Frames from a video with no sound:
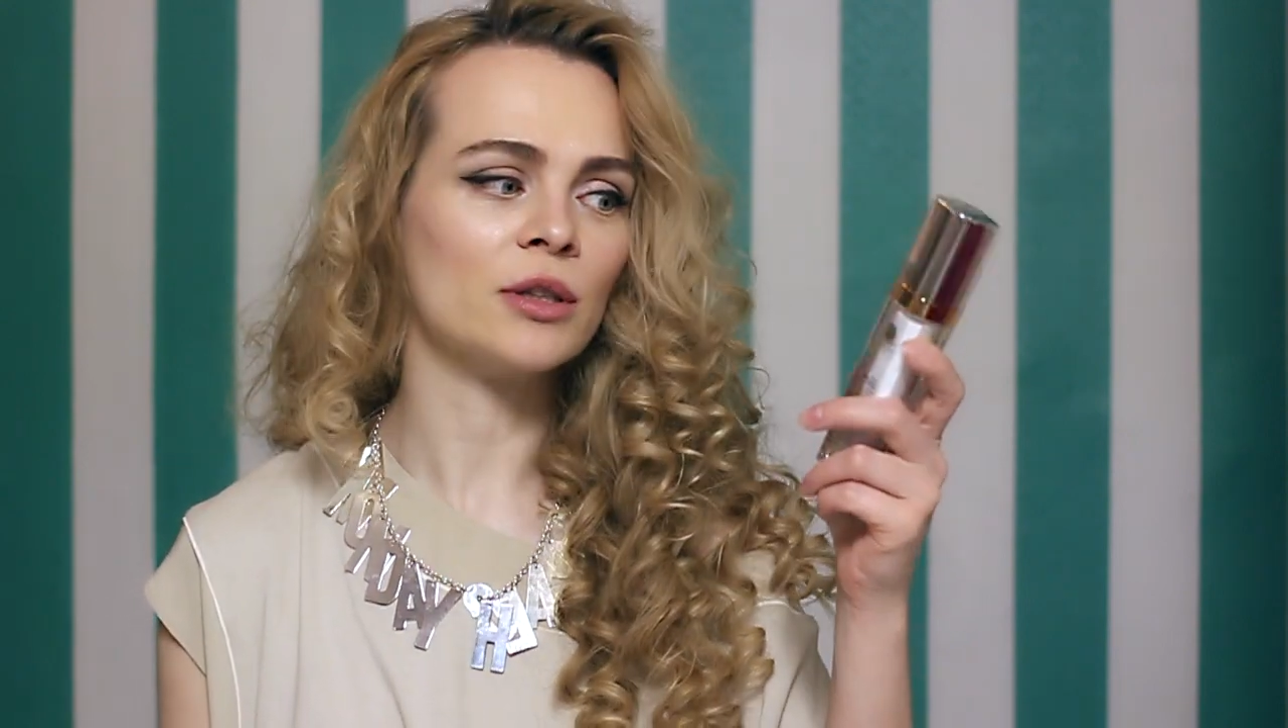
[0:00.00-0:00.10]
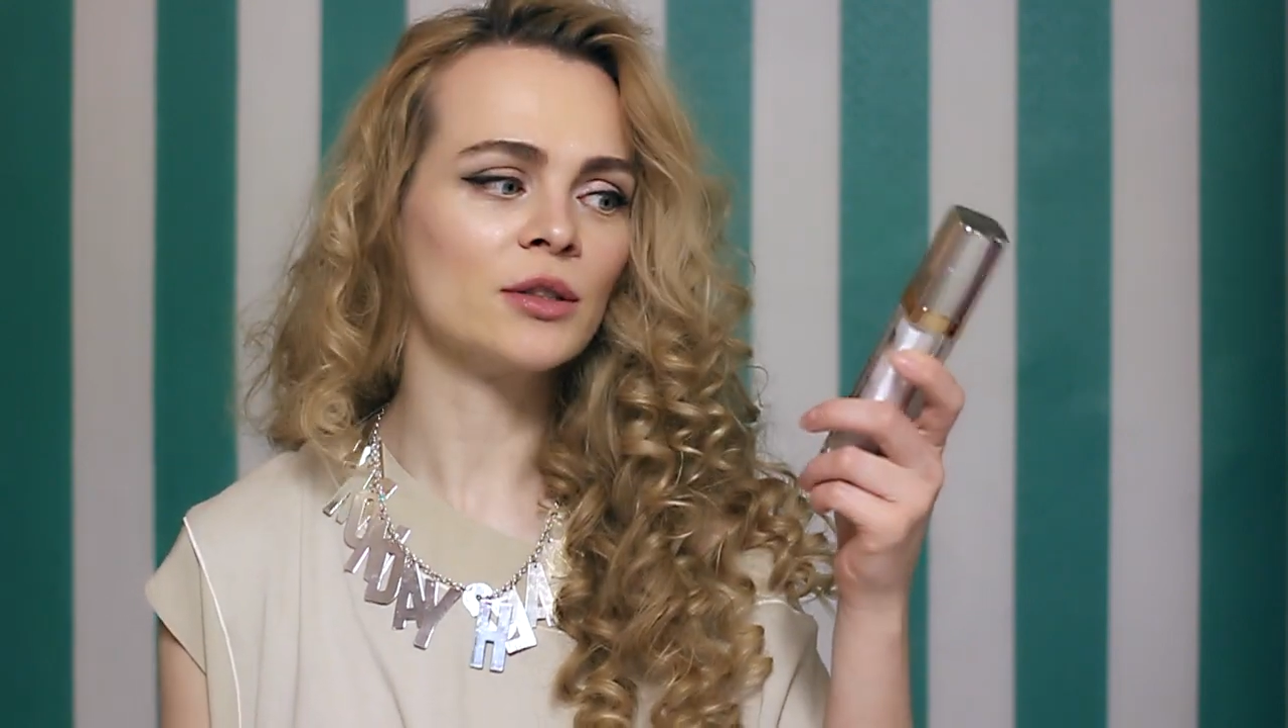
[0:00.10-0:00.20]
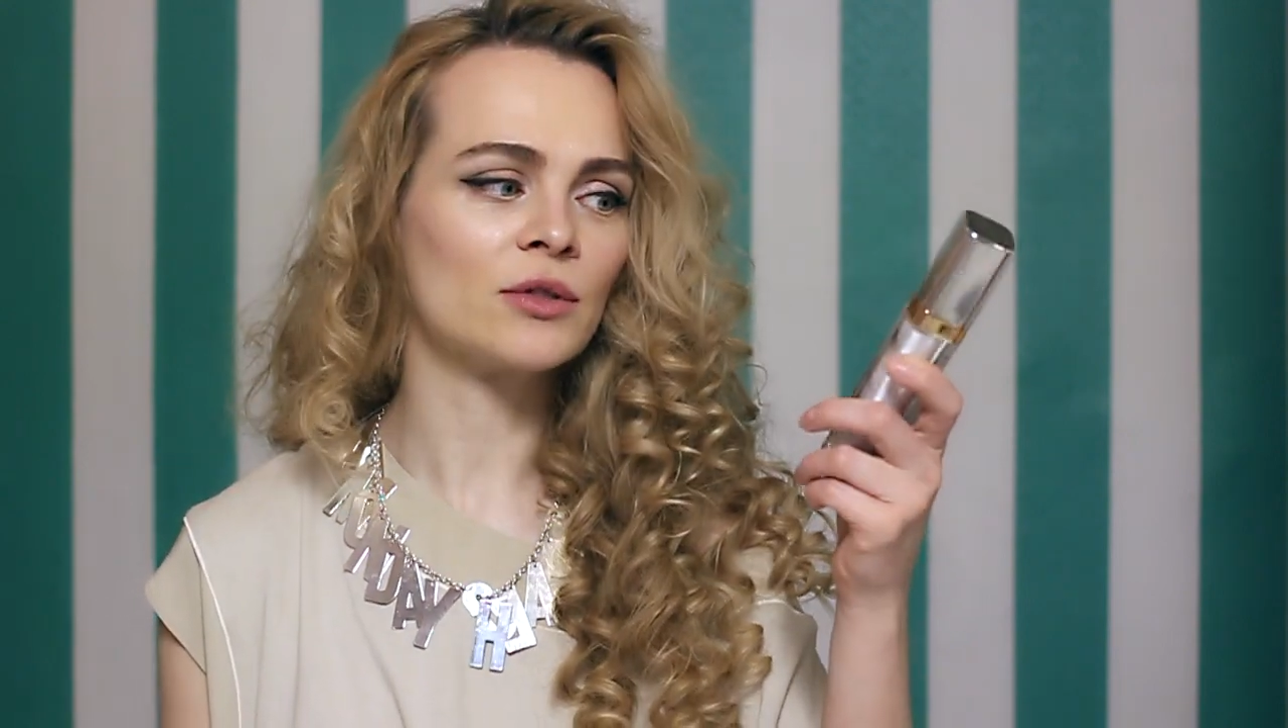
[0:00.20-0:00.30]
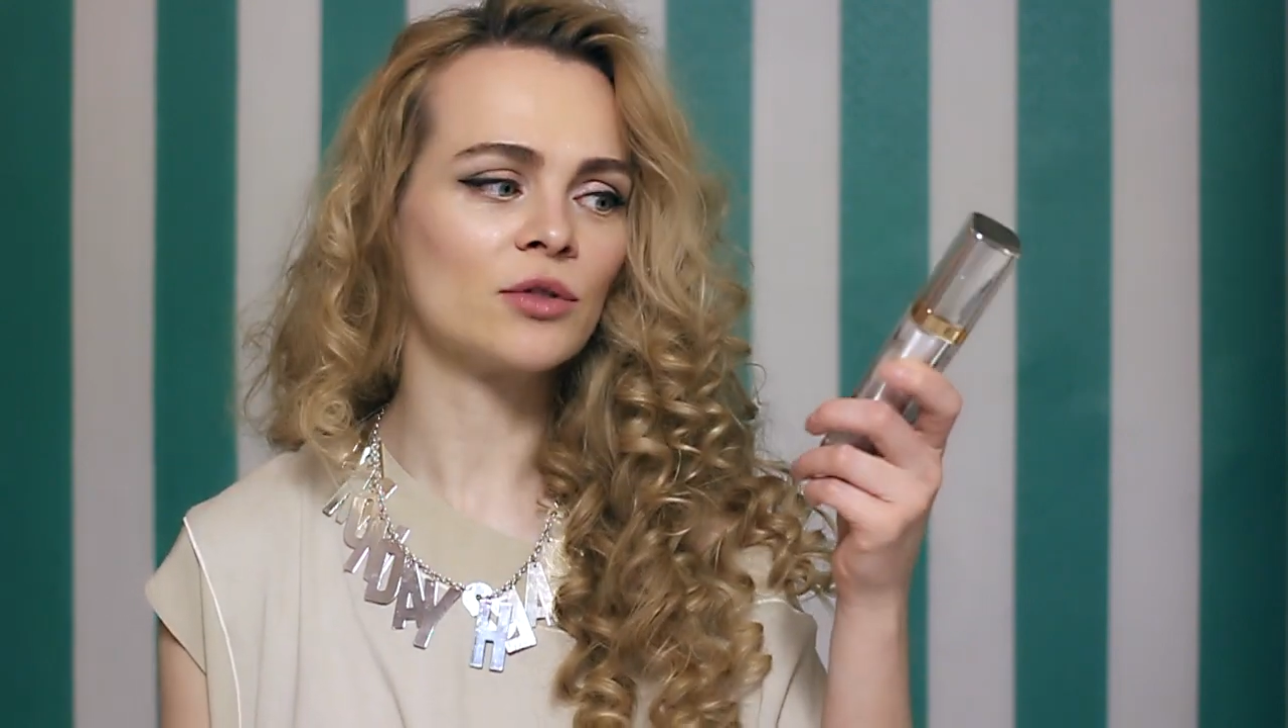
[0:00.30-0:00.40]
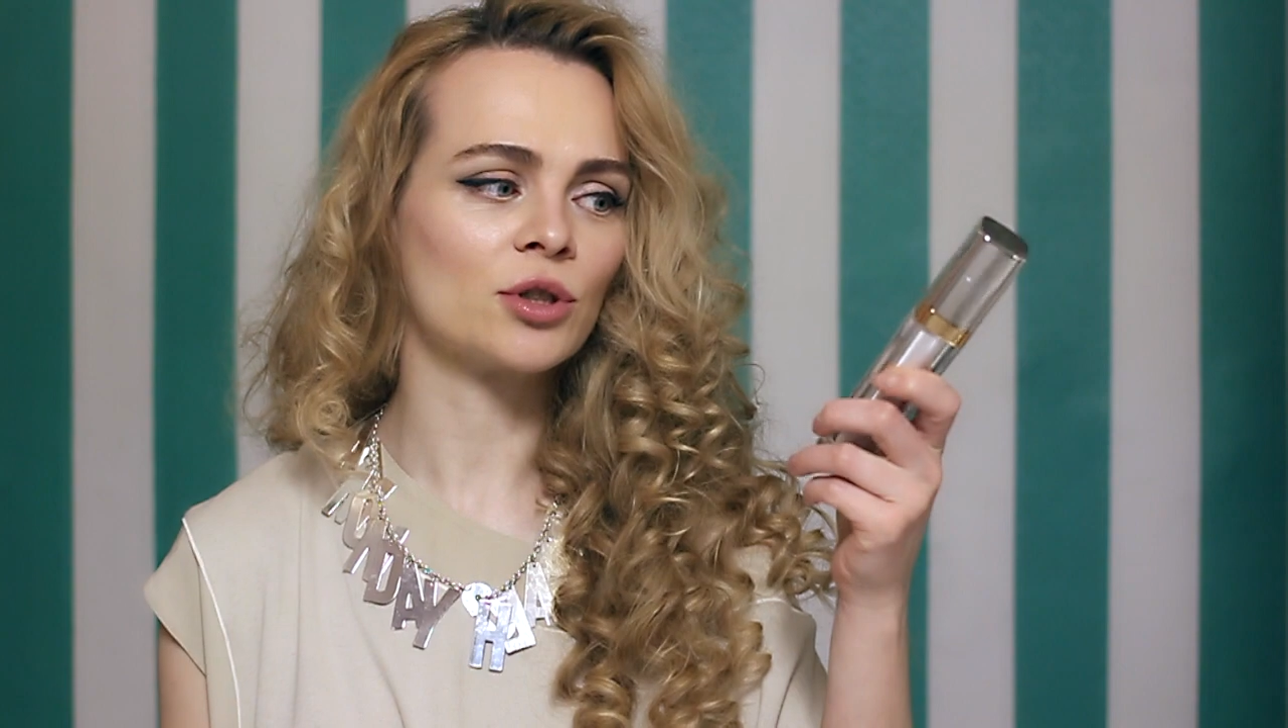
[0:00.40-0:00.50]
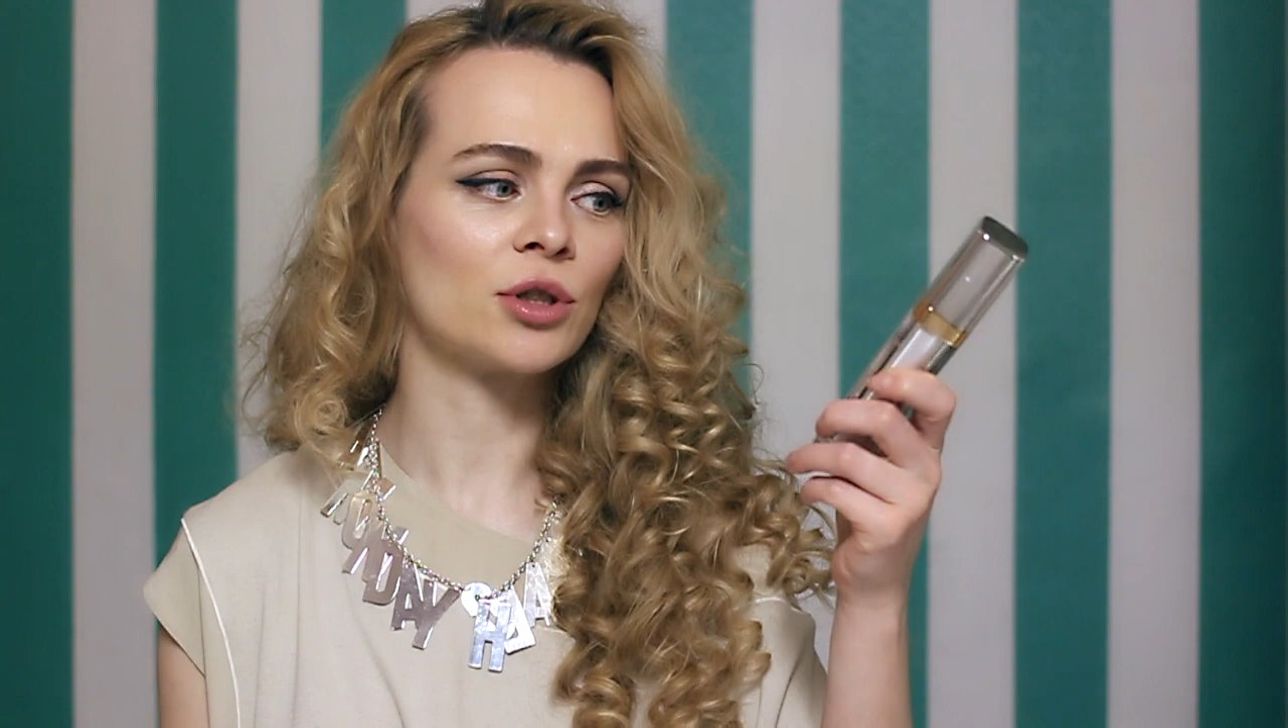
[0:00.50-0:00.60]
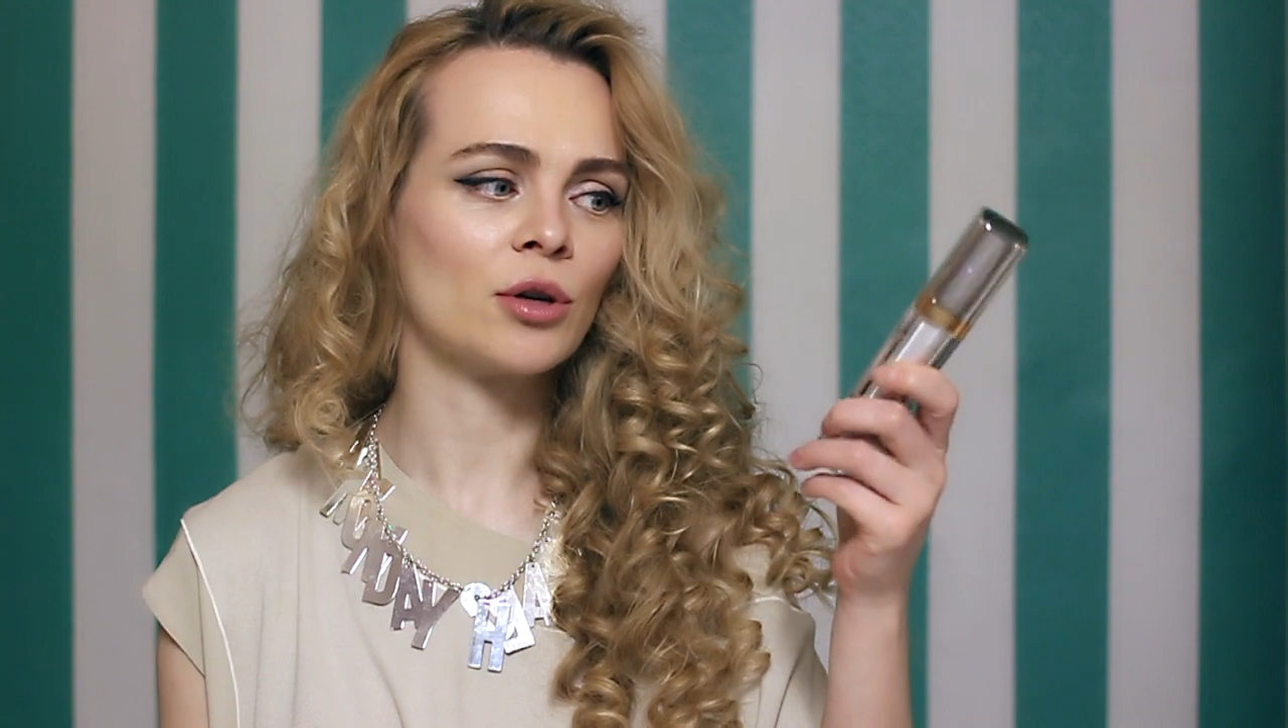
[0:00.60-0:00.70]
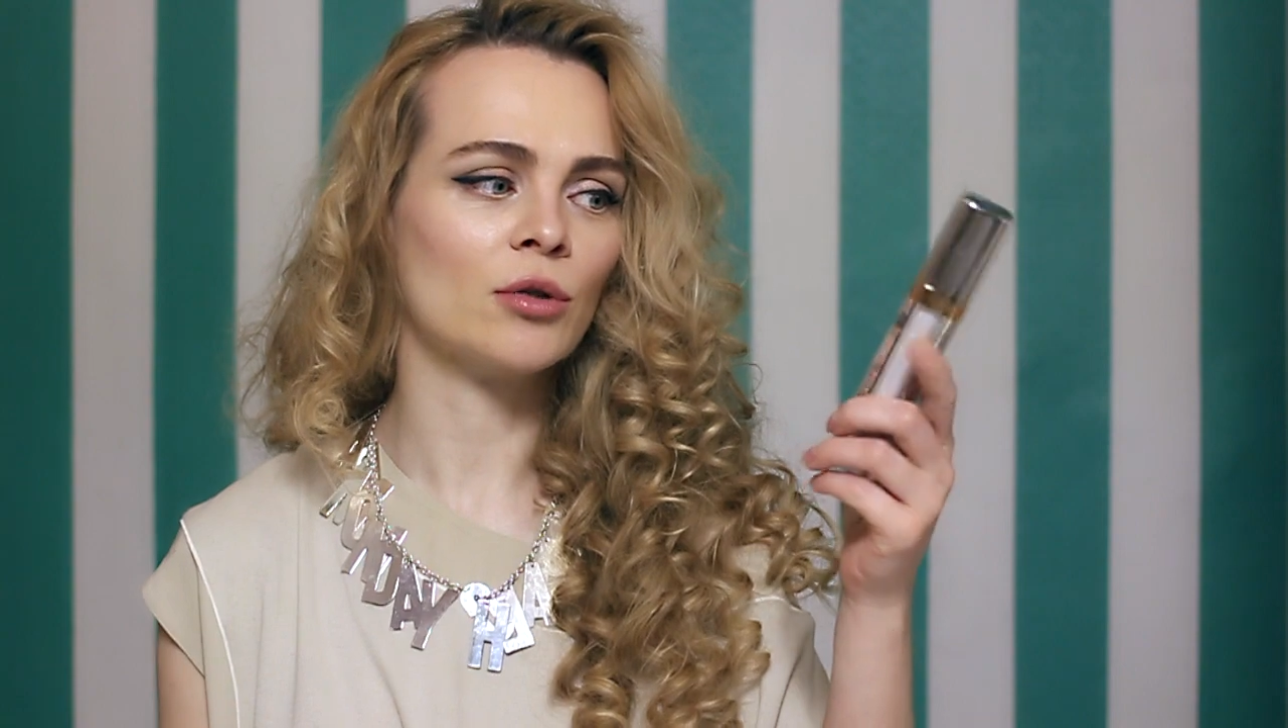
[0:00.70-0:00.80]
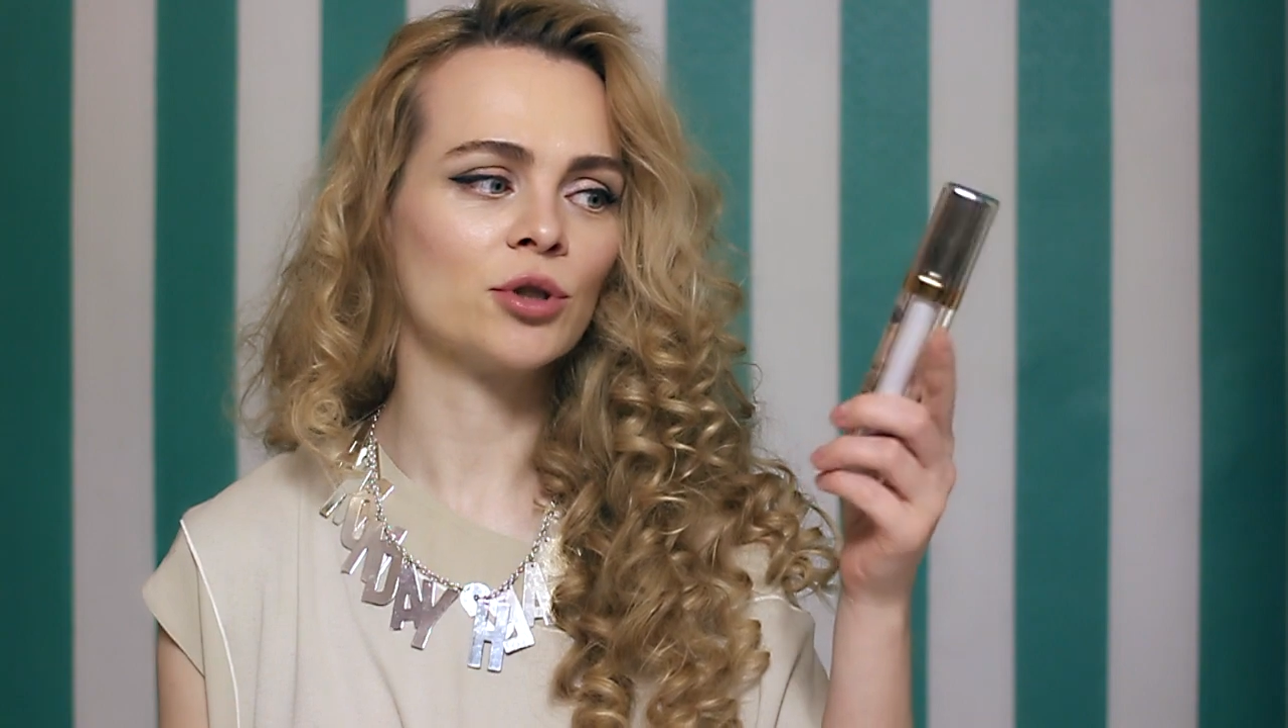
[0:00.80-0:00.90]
Единственное, что я